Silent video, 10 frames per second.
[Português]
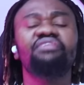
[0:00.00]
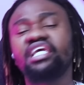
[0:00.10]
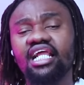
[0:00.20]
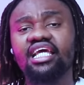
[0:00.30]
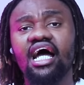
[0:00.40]

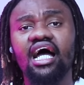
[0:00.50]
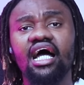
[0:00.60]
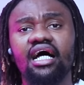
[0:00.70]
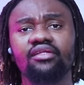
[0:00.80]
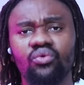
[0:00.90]
fica
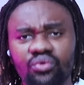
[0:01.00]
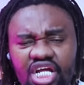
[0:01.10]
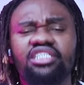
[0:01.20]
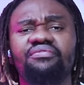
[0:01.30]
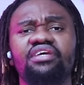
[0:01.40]
ligado
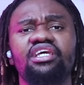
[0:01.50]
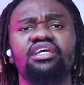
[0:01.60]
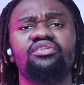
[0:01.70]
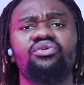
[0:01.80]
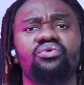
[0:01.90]
neste
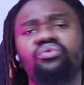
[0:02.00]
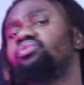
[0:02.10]
vídeo.